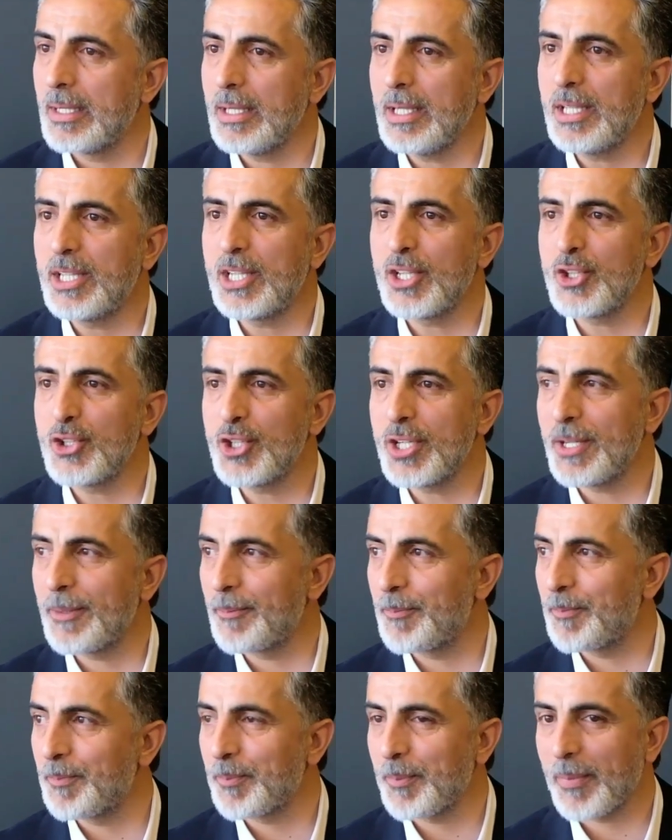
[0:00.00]
ikinci
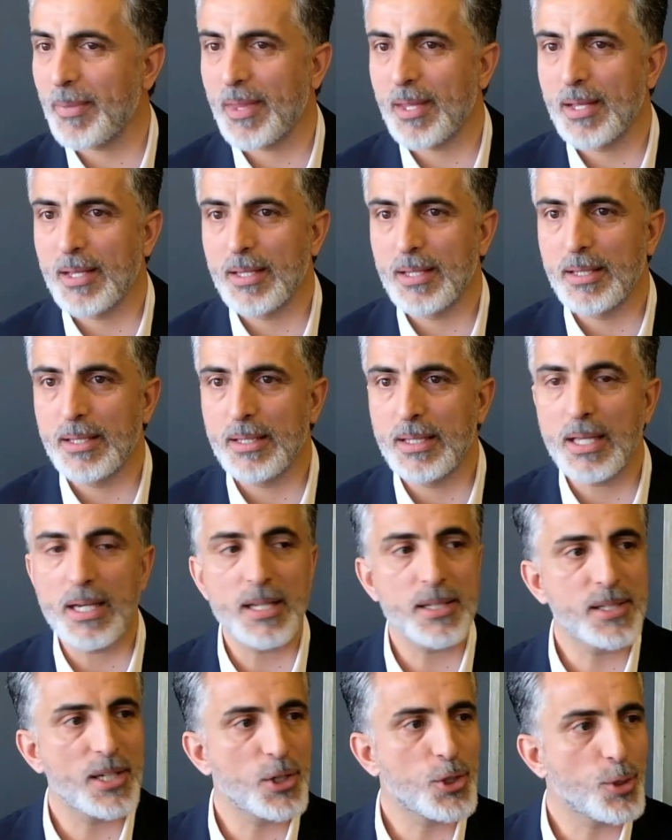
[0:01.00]

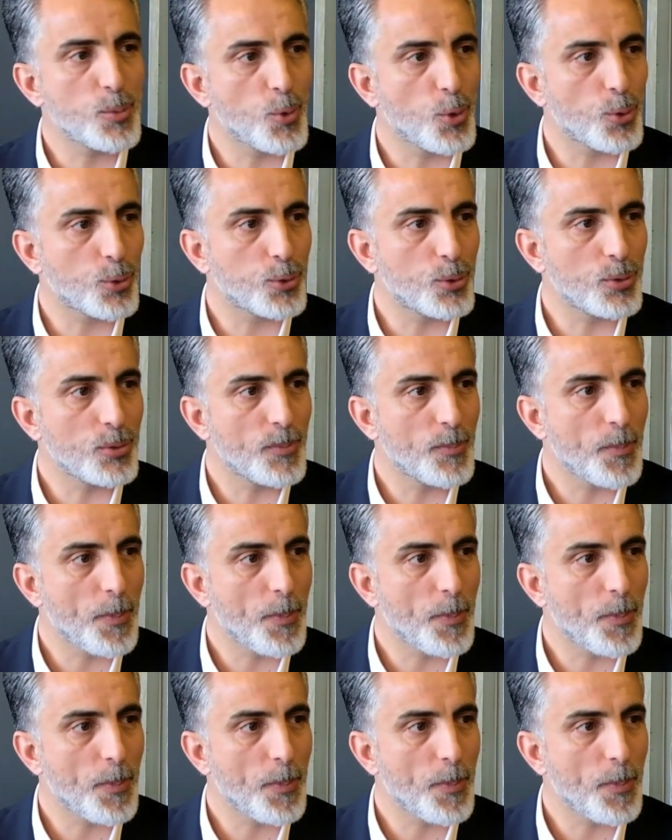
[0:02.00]
yerel seçimi oldu.